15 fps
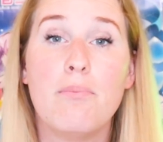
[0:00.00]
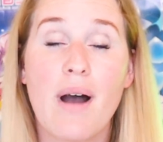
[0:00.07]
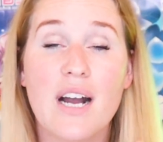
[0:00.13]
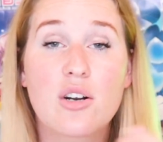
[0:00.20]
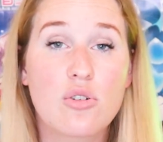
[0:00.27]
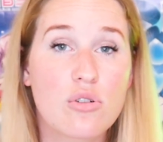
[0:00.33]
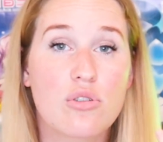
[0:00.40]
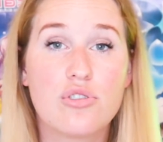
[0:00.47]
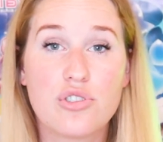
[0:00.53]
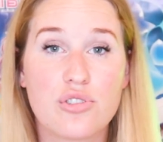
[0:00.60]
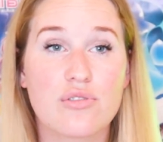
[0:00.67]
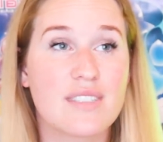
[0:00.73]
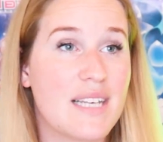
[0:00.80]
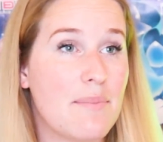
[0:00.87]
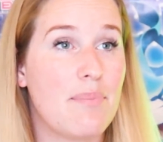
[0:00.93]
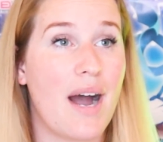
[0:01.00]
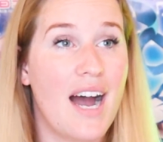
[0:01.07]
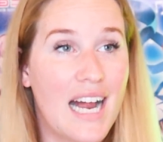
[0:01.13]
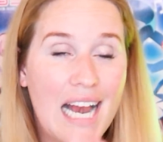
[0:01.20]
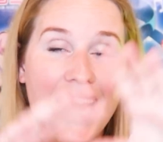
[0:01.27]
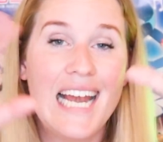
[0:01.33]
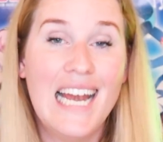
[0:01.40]
Ma conclusion n'est
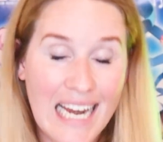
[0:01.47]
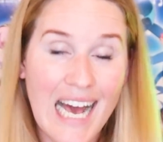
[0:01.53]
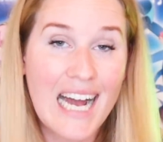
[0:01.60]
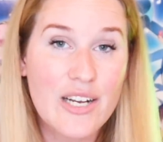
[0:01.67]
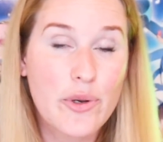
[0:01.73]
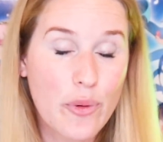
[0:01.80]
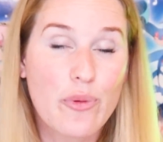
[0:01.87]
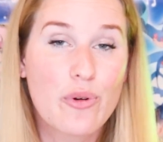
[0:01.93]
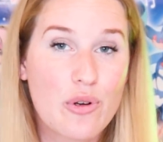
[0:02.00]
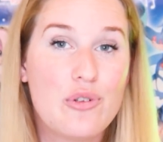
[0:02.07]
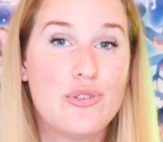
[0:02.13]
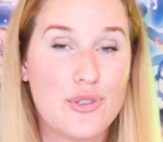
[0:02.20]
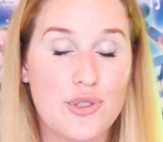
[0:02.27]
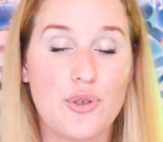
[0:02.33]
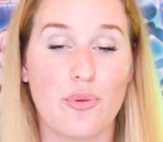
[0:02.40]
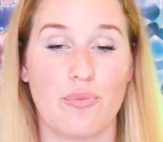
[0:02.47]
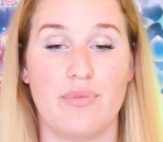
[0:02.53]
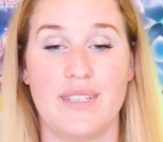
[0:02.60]
pas la conclusion,